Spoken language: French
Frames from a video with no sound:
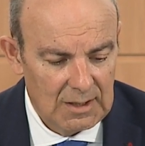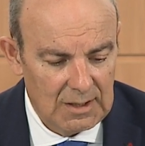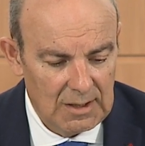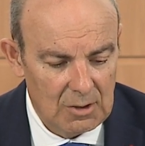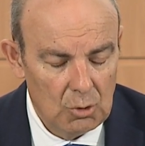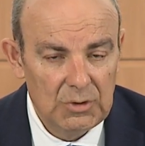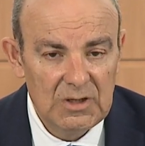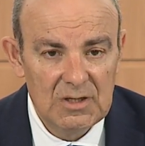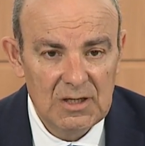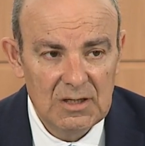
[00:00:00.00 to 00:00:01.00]
Et le
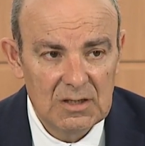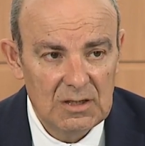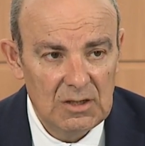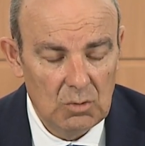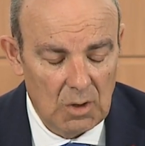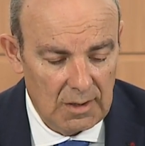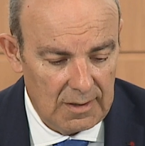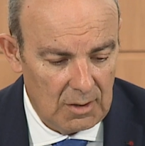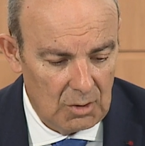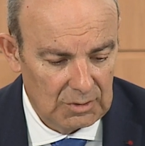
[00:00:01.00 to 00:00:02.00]
10X qui
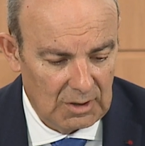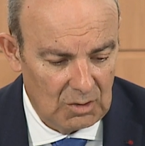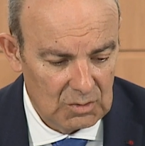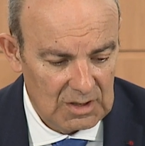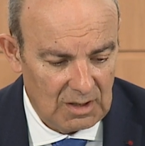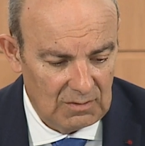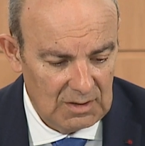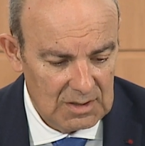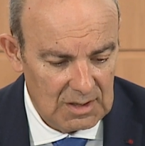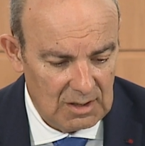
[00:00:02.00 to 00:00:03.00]
doit entrer en
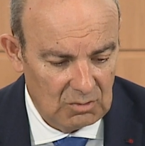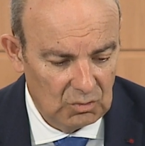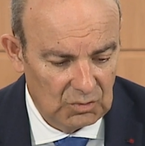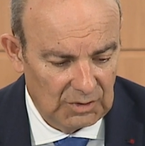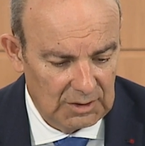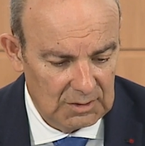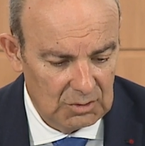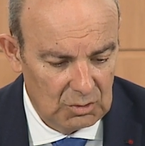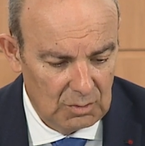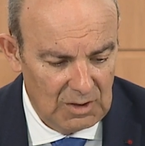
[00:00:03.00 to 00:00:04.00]
service à la toute fin
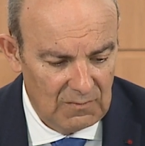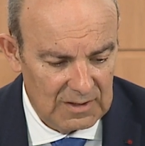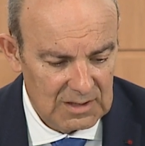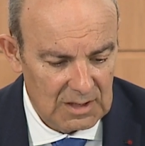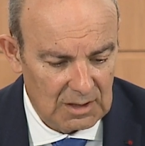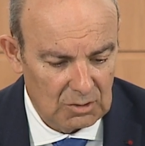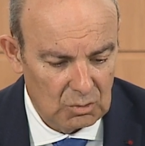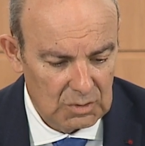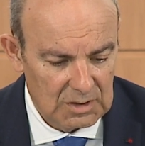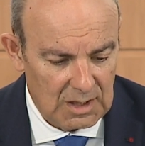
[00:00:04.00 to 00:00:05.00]
2025.
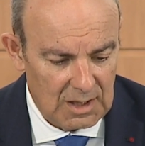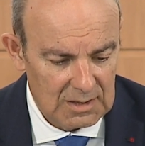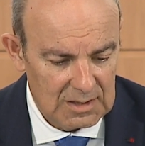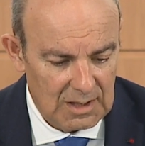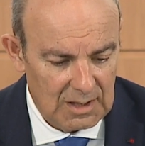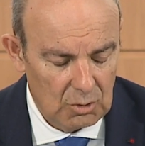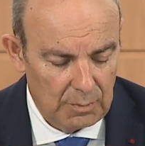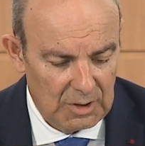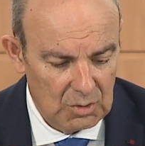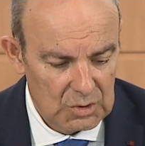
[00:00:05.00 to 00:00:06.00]
Donc ça, ça a
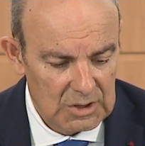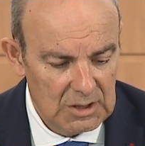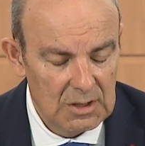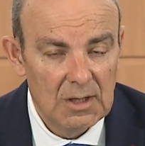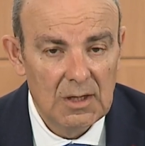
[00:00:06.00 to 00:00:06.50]
dopé aussi